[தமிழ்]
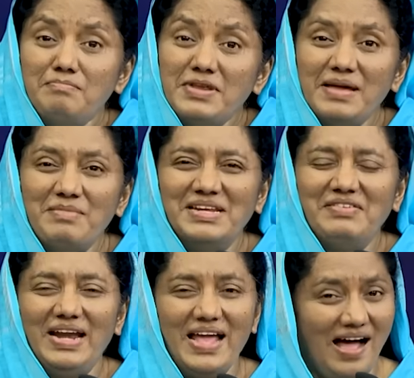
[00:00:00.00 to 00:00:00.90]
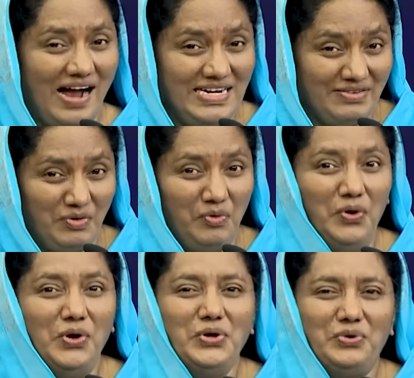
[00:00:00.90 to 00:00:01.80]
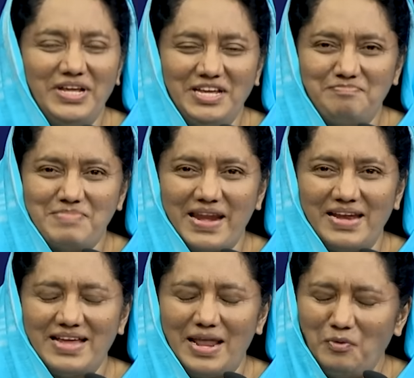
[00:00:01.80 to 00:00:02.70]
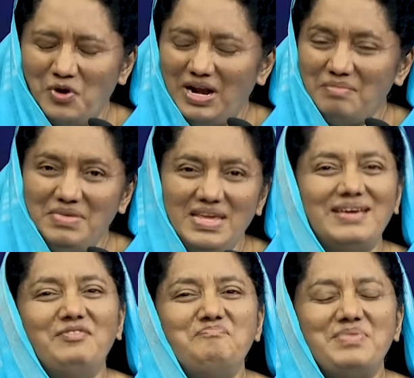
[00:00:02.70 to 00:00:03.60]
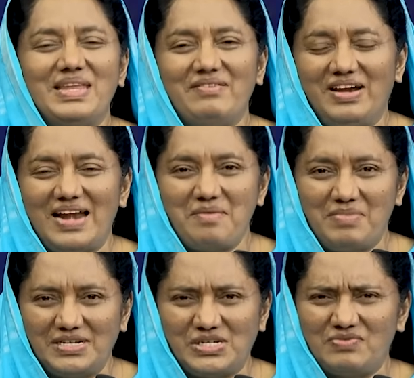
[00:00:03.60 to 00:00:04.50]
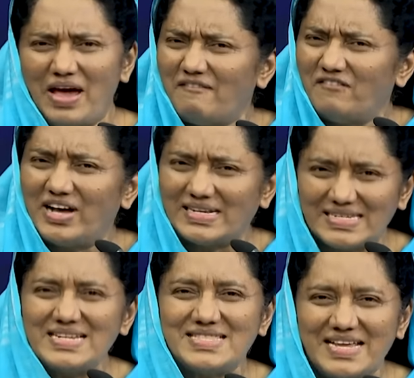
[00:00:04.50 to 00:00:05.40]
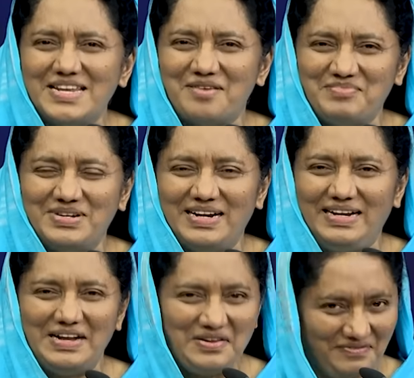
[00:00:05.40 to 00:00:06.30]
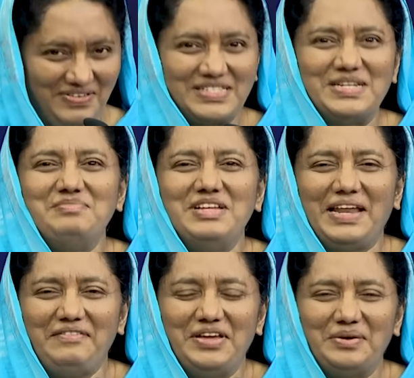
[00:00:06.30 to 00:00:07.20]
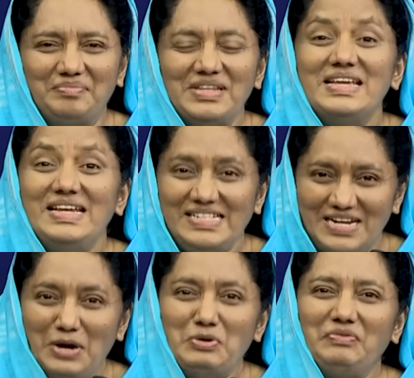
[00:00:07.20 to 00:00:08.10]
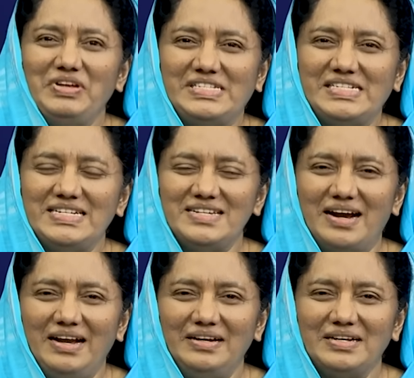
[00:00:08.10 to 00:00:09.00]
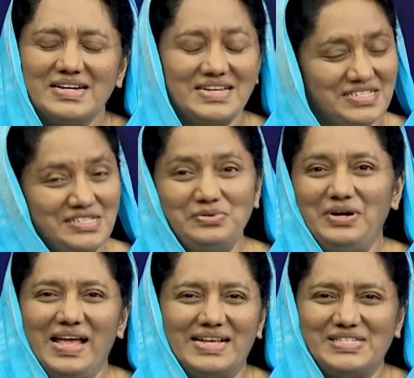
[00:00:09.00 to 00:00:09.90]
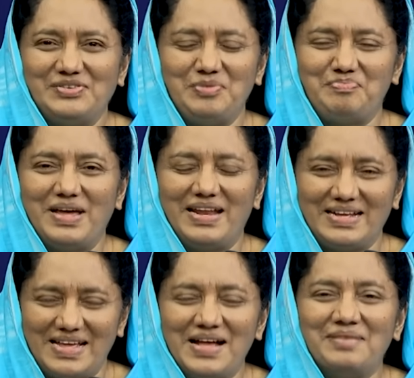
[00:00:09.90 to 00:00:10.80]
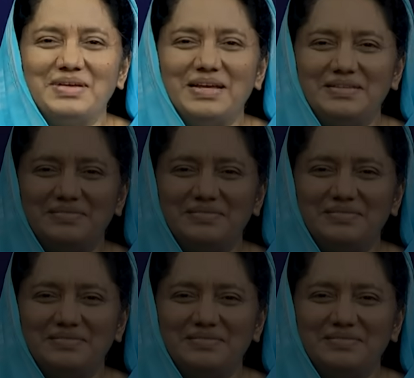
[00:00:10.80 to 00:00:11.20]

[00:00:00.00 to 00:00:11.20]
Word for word: பிரியமானவர்களே ஆண்டவர் உங்களோடு கூட இருப்பார் என்றால் உங்களை மிகவும் பெரியவர்களாய் மாற்றுவார் வசனத்தை நம்புங்கள் வசனம் நிறைவேறும் இந்த நாள் ஒரு வெற்றியின் நாள் கர்த்தர் உங்களை ஆசிர்வதிப்பாராக ஆமே